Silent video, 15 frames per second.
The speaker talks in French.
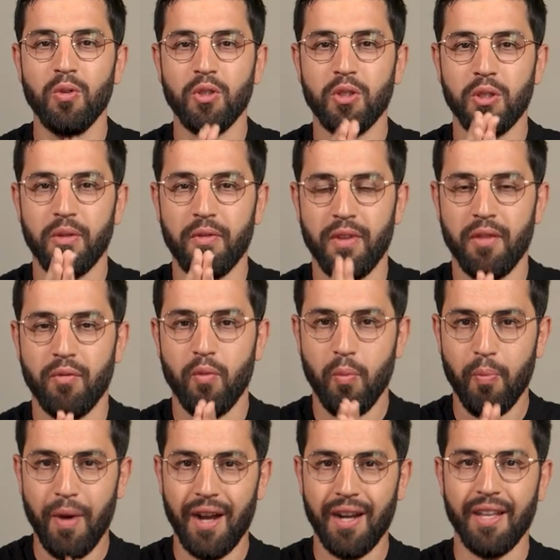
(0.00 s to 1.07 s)
je vais vous
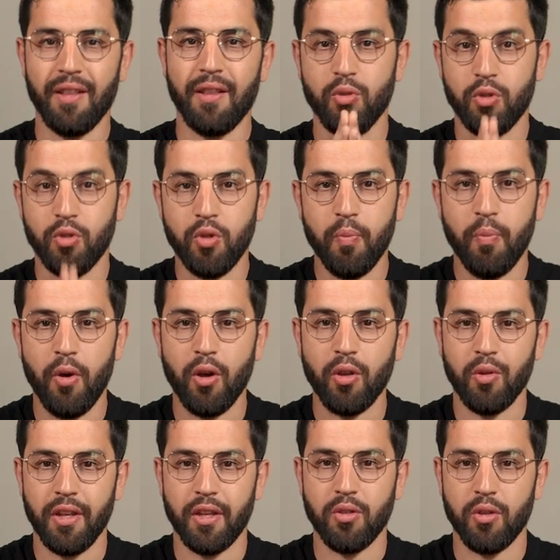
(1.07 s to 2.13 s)
parler du support
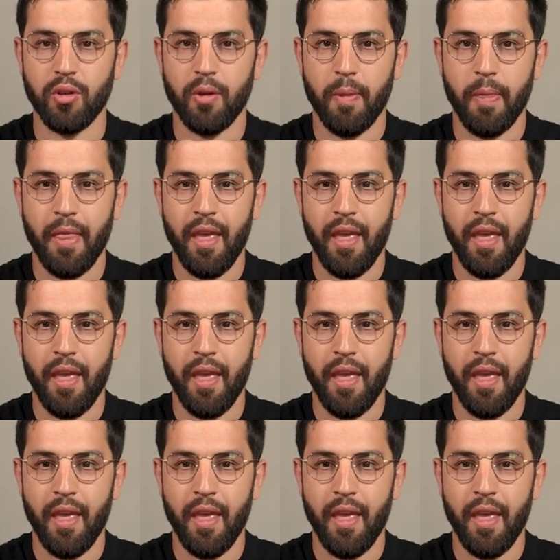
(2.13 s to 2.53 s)
de lecture.